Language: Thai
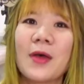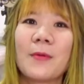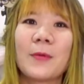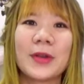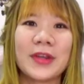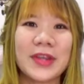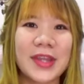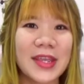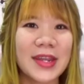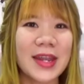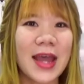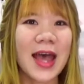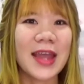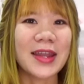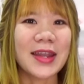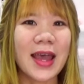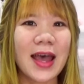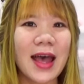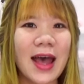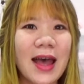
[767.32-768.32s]
วันดีได้
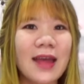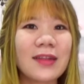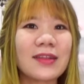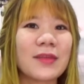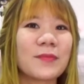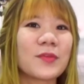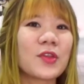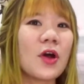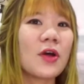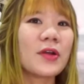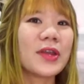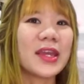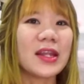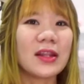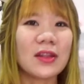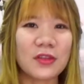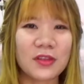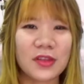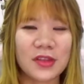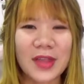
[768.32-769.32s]
นะคะในช่อง
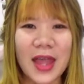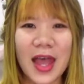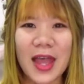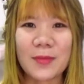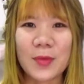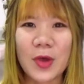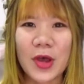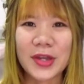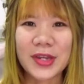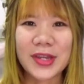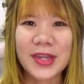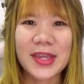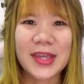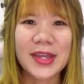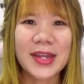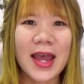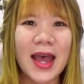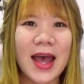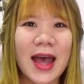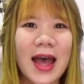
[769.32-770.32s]
English Style Bonnie
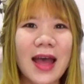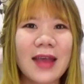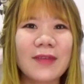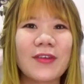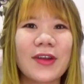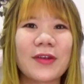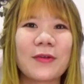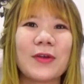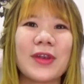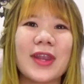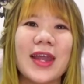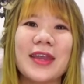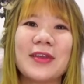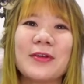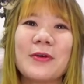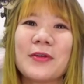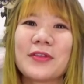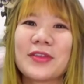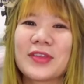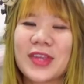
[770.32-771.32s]
นะคะฝากกดไลค์
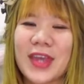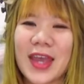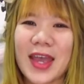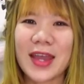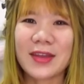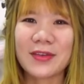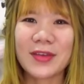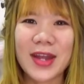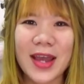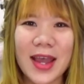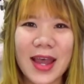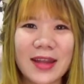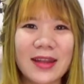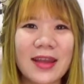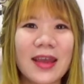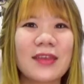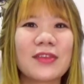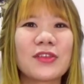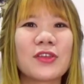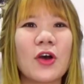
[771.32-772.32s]
กดแชร์ด้วยนะคะ
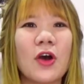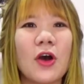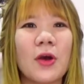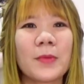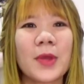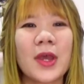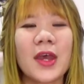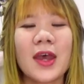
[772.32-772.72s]
ถ้าชอบ